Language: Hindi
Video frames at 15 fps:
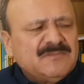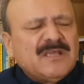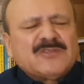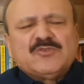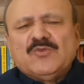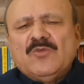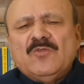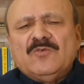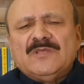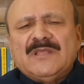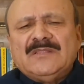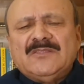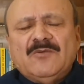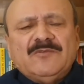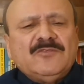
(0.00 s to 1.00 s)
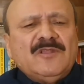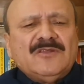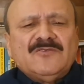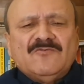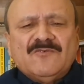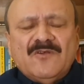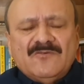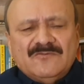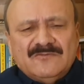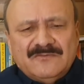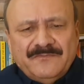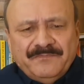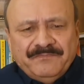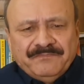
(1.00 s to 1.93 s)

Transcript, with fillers: दर्जनों लोग जानता तो हो तो लखनऊ का हूँ